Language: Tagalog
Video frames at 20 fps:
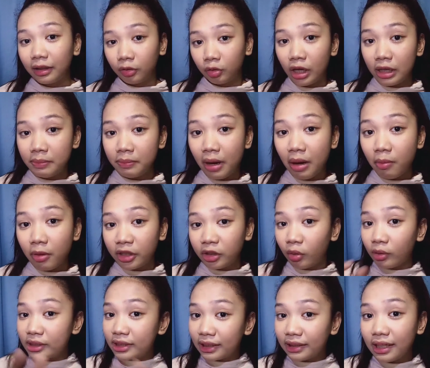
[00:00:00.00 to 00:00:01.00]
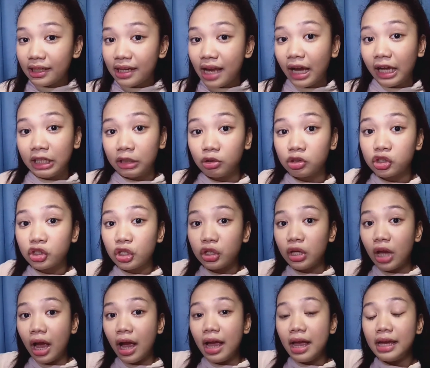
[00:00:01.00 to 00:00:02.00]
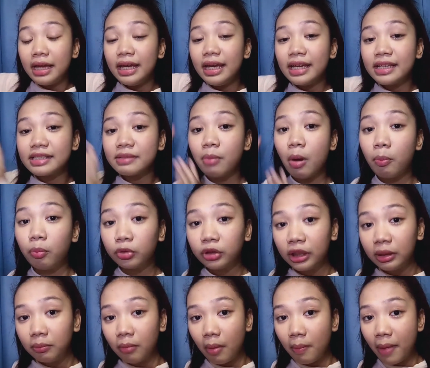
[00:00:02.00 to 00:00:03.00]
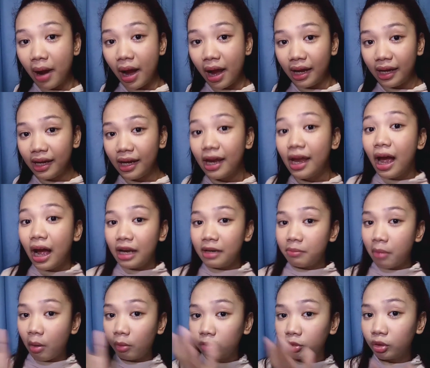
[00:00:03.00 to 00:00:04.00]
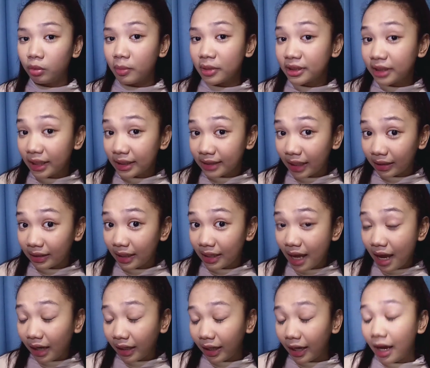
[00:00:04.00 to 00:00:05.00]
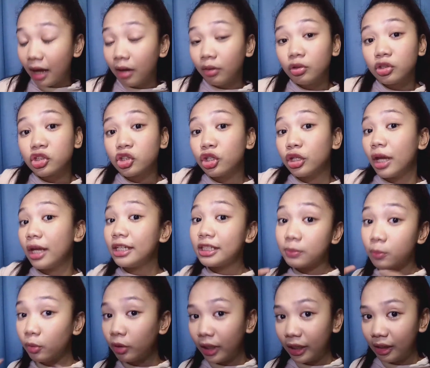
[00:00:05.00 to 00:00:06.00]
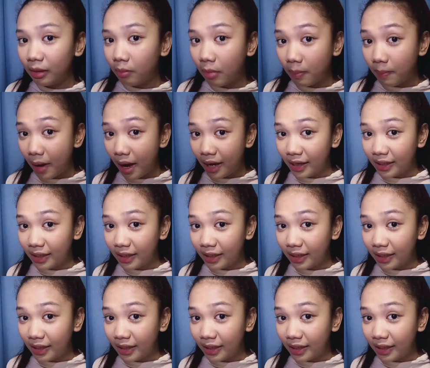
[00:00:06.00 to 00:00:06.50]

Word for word: halimbawa, yung isang lalaki, gusto niya is maputing babae. Halimbawa, doon naman sa isang lalaki, ang gusto niya is moreno ng babae.